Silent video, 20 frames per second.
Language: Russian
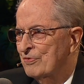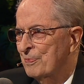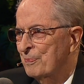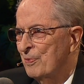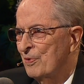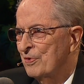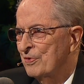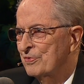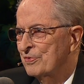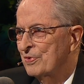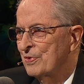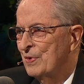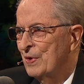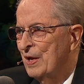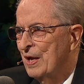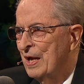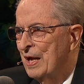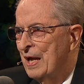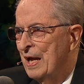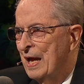а вот
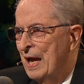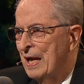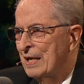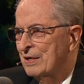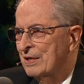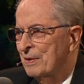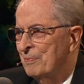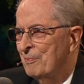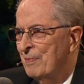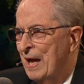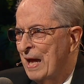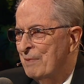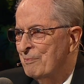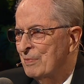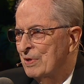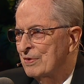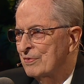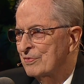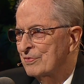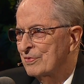стандарты Христа и
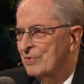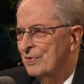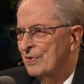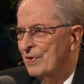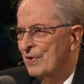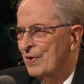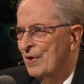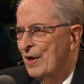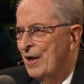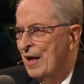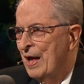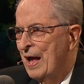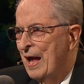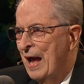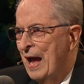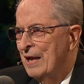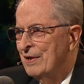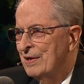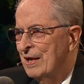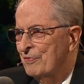Его Церкви до
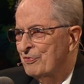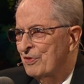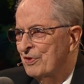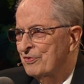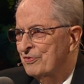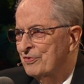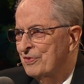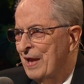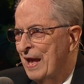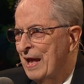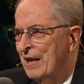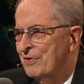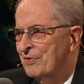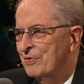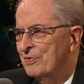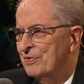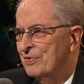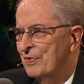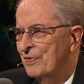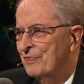сих пор на своем
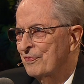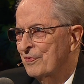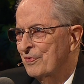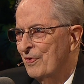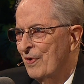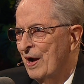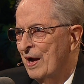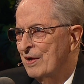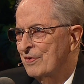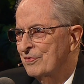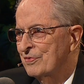месте.